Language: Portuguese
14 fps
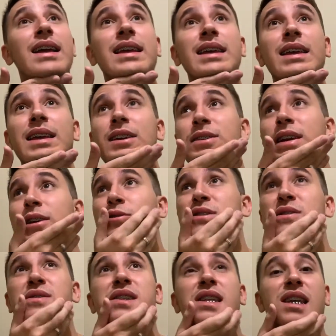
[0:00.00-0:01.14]
E o
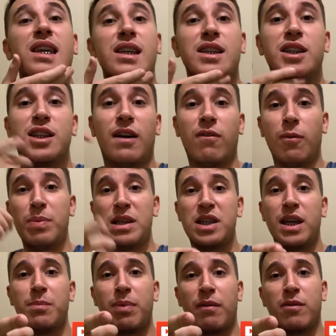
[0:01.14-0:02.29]
negócio é o seguinte, já vou pedir
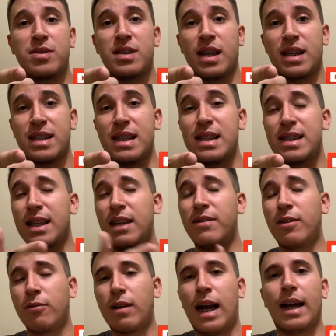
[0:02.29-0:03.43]
aí para você que se
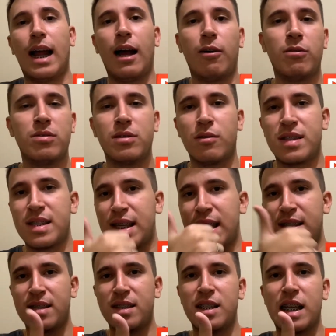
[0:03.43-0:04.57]
inscreva no canal, não se
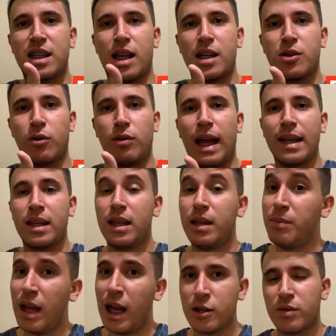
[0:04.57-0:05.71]
esqueça de deixar seu like, que
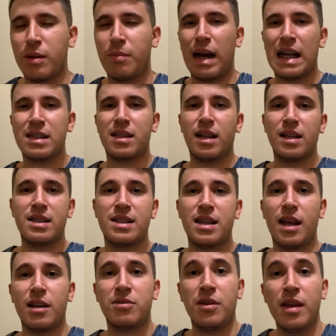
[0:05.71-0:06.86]
me ajuda bastante,
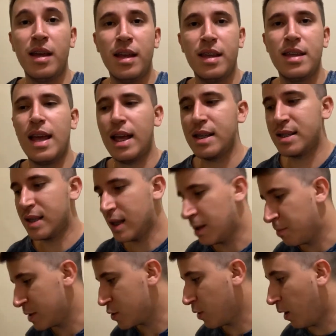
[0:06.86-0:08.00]
certo? E é isso aí,
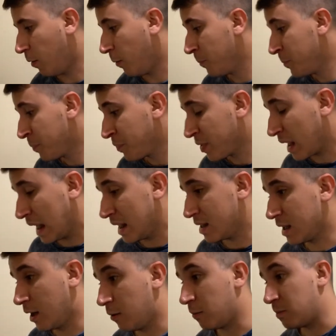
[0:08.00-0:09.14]
pessoal.
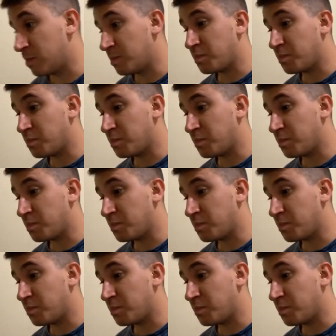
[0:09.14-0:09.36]
Então,